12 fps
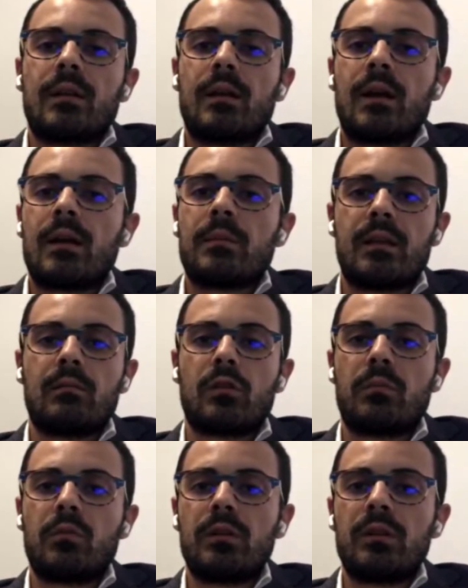anche
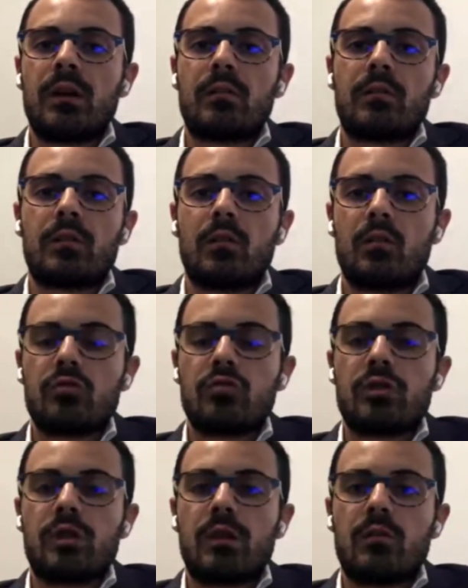Vittorio Napolitano che
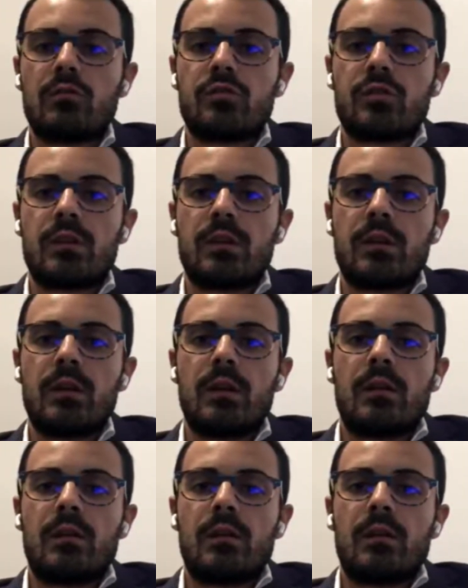oggi è oggi,